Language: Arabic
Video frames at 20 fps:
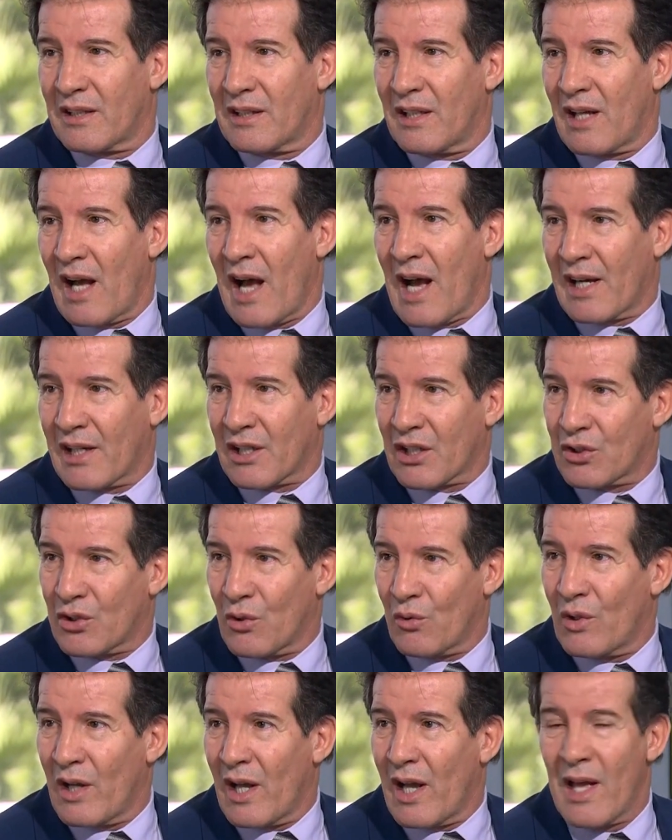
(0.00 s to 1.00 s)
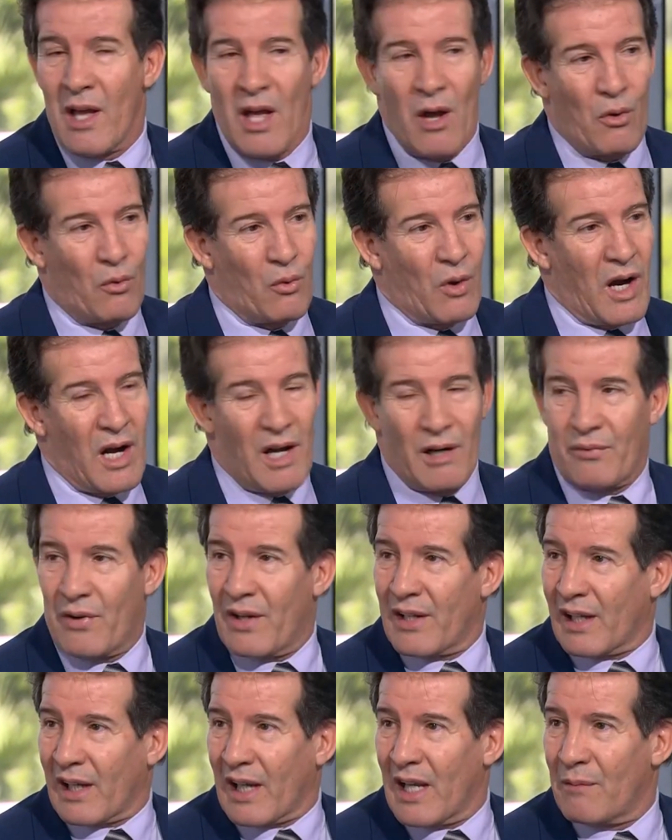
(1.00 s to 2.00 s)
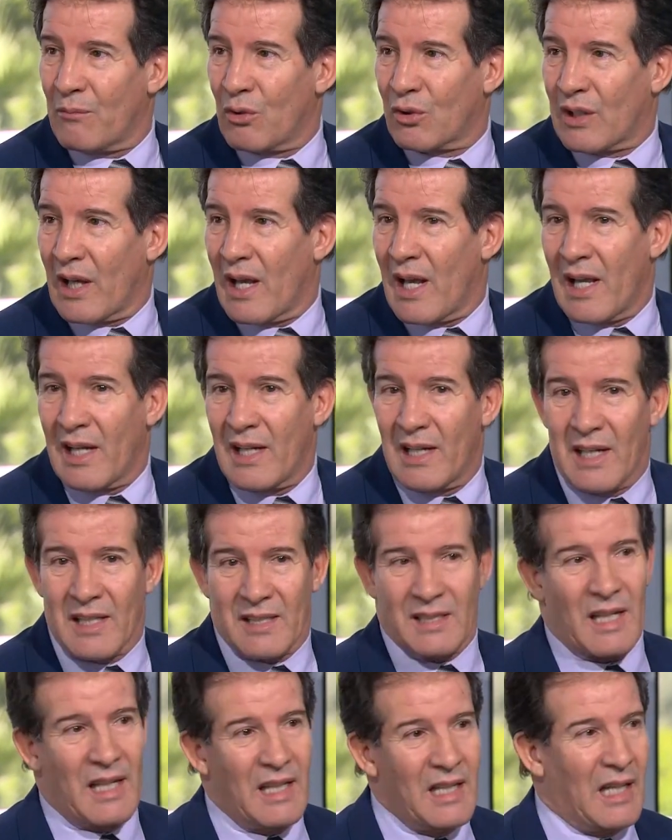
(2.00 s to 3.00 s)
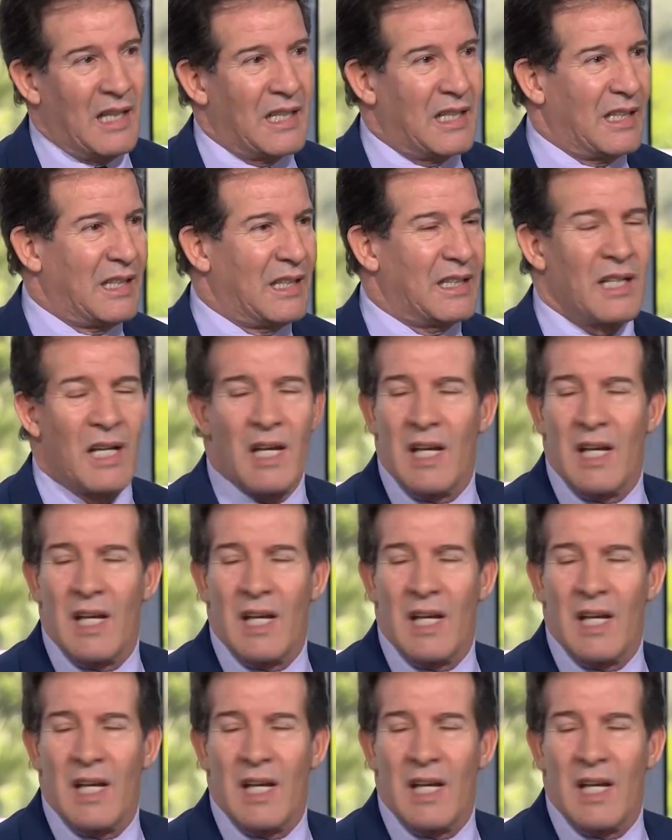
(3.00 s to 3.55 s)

آه، اخر جوله والفريقين متاهلان صحيح الان